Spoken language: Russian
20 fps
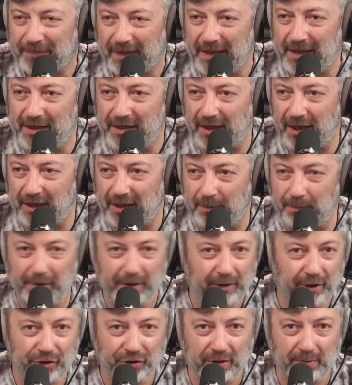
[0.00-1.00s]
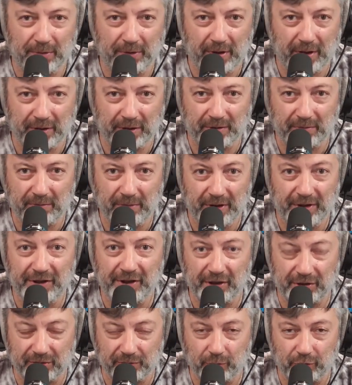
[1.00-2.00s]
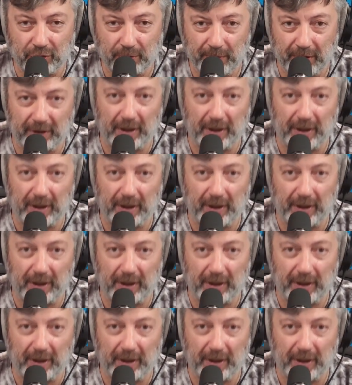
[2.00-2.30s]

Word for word: и никаким политическим интересам мы не служим.